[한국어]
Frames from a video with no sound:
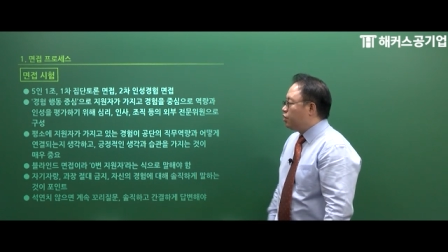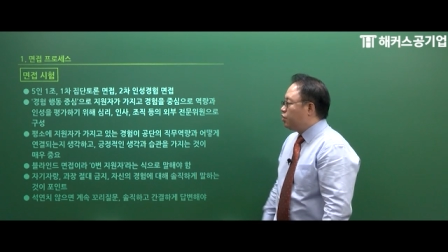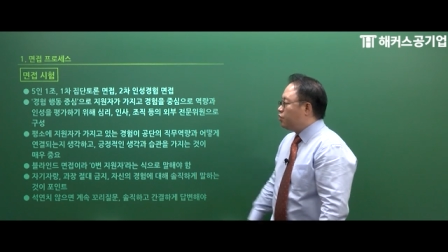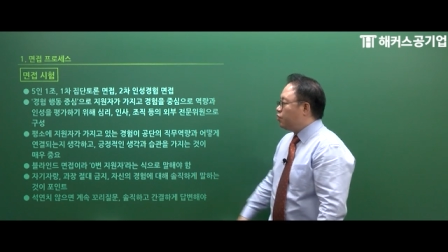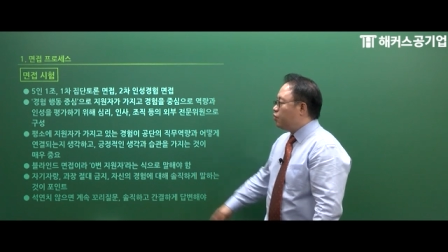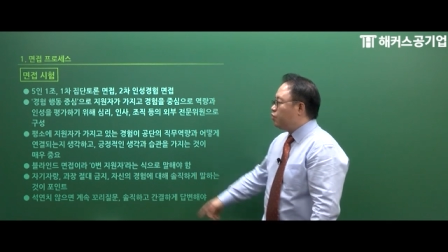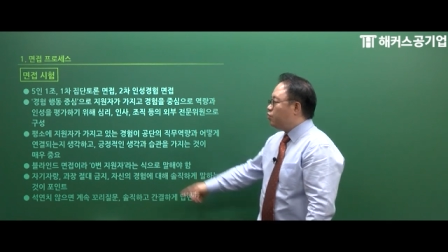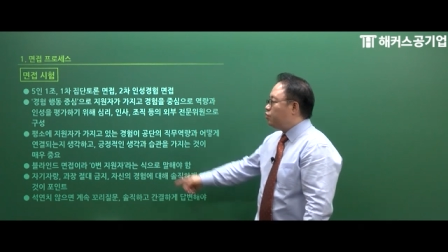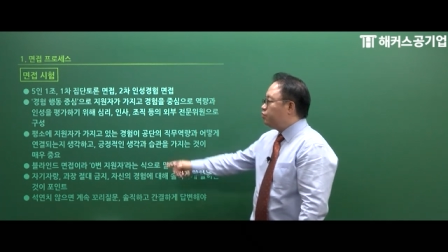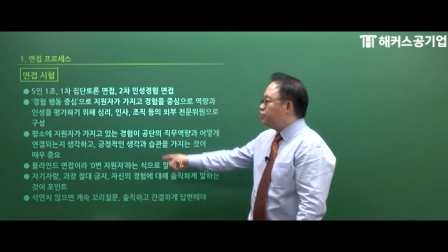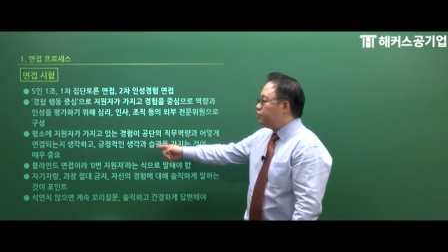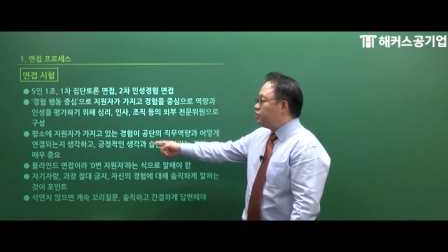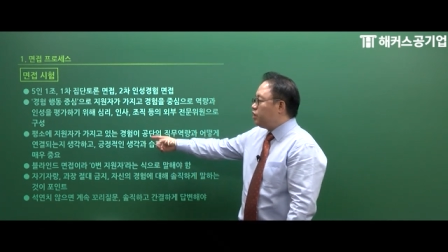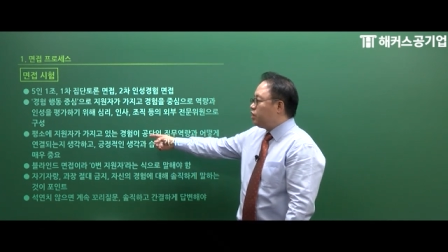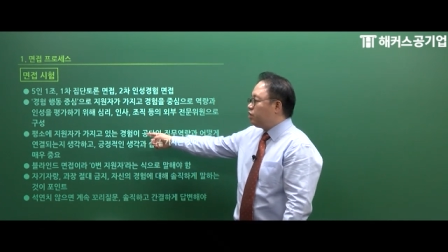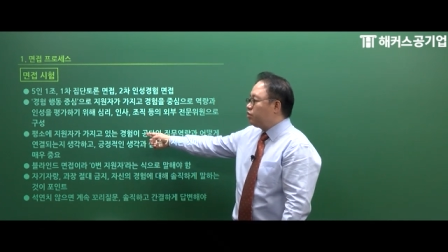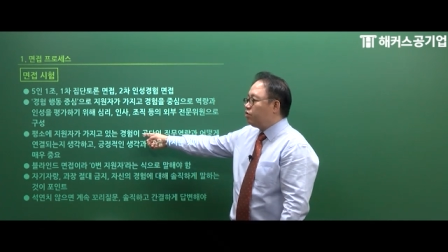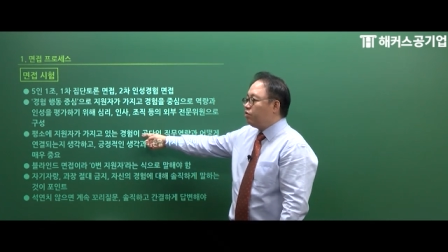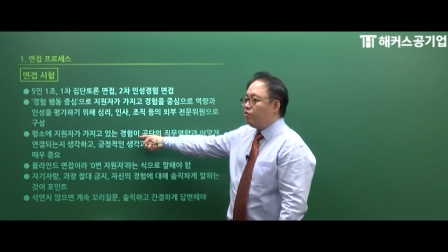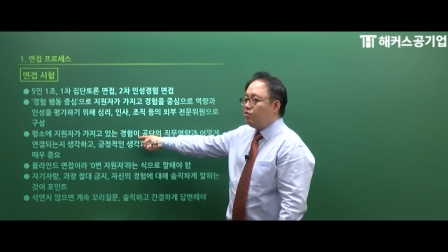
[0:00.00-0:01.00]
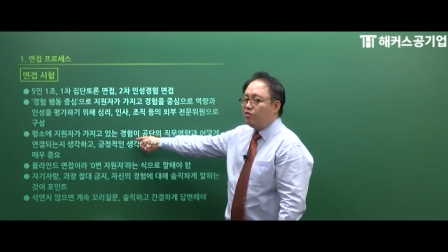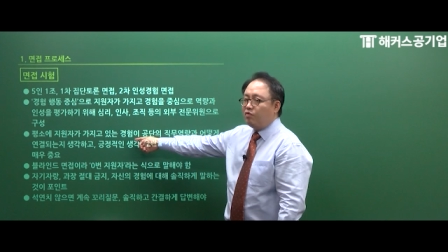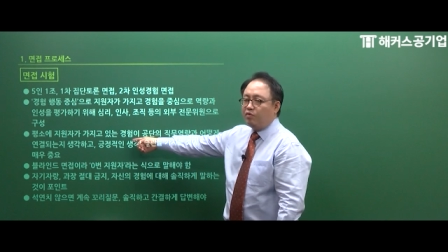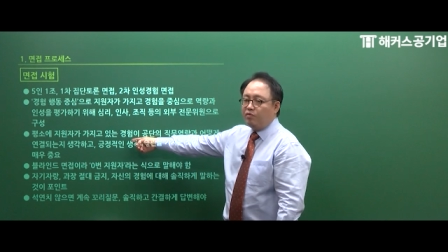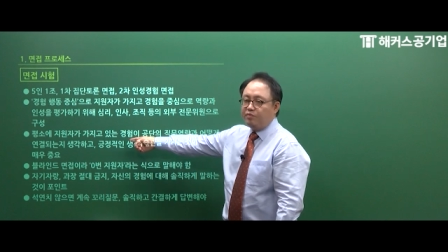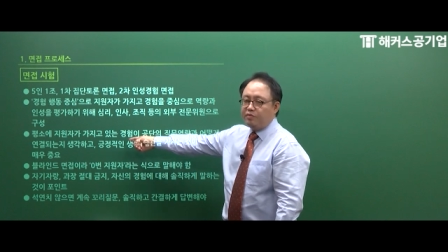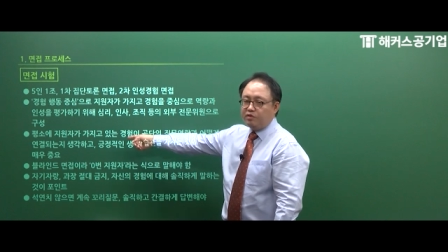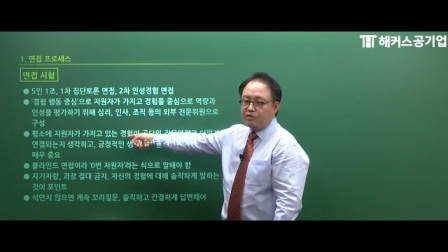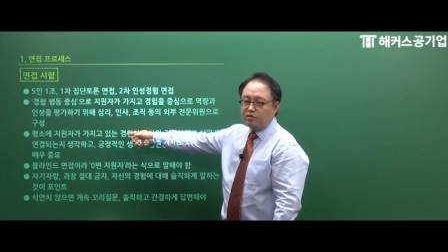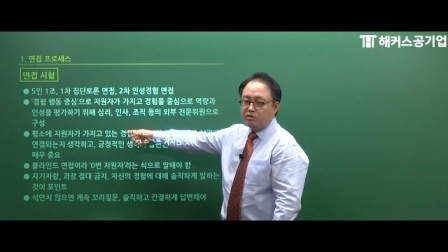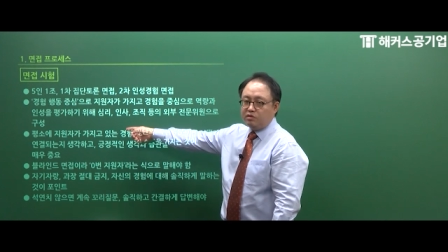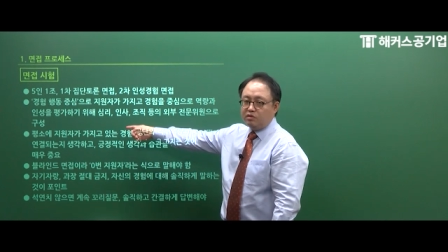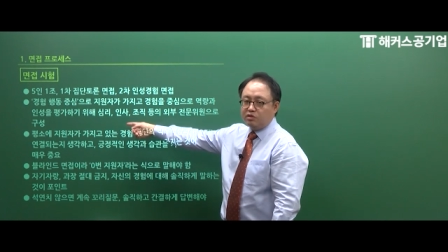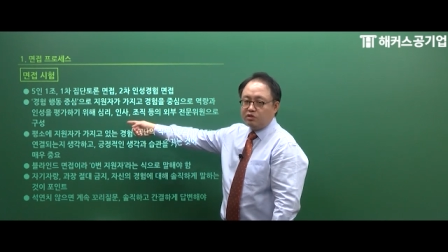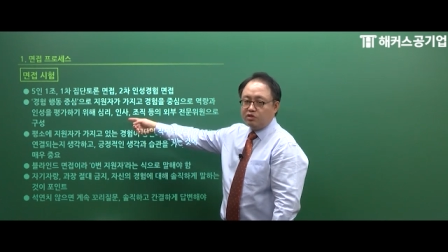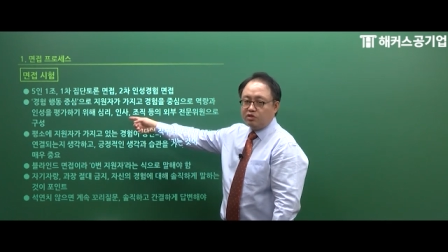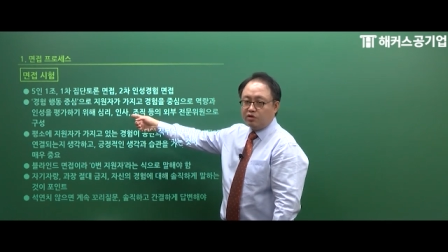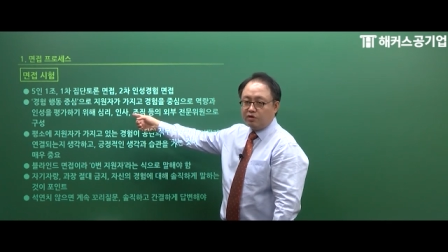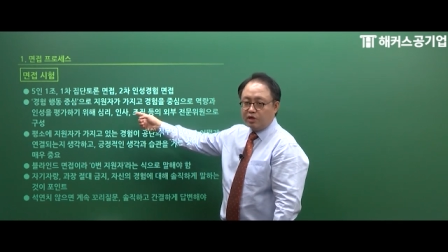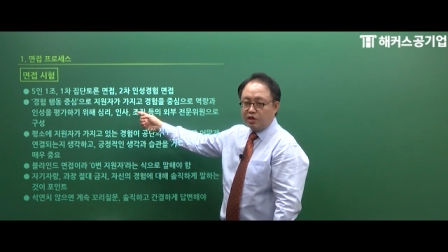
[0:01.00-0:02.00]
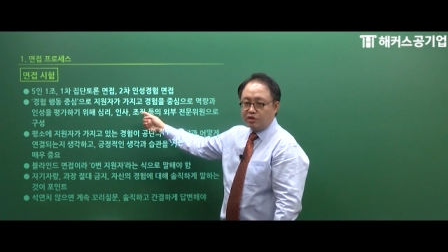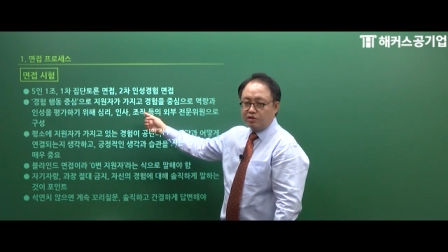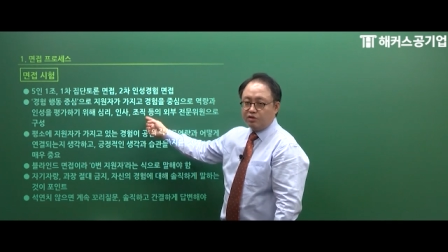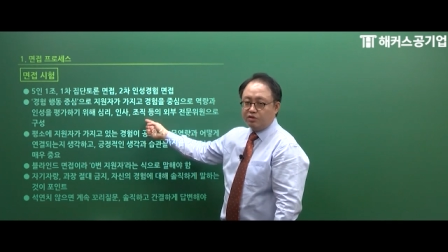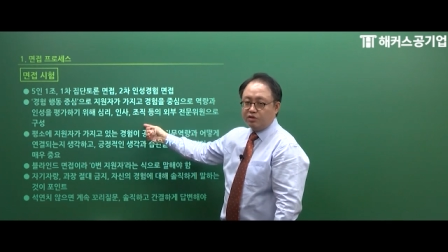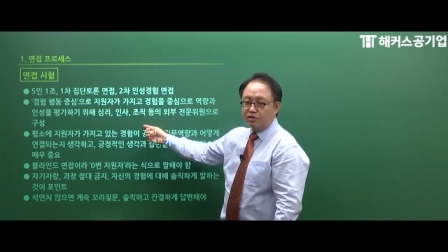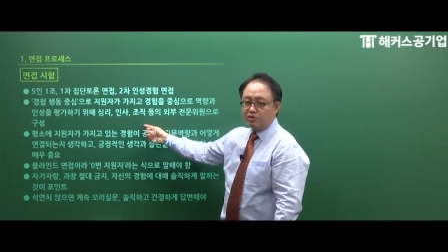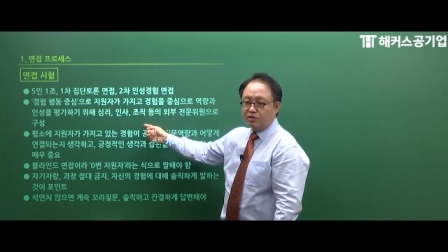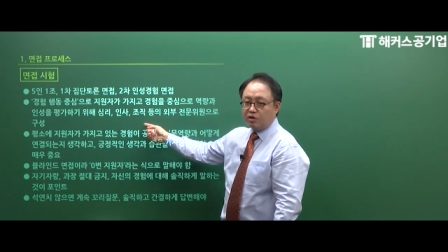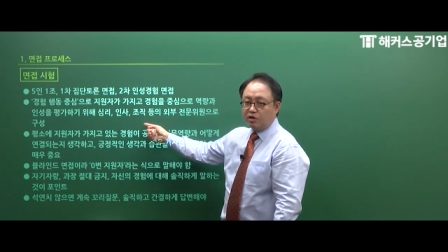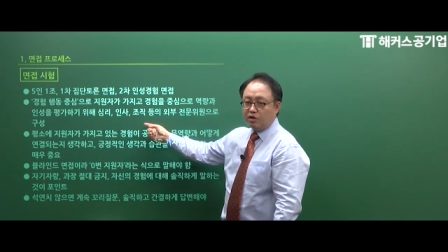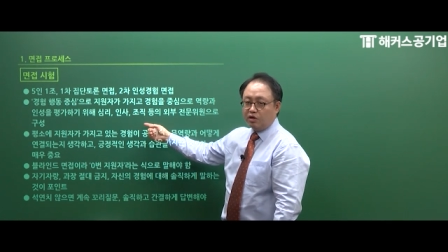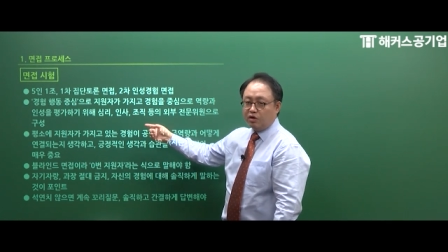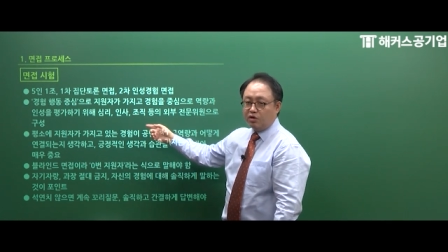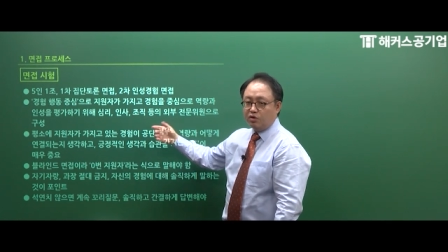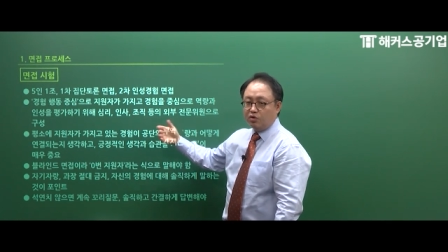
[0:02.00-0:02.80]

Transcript: 여러분의 경험은 정해져 있어요.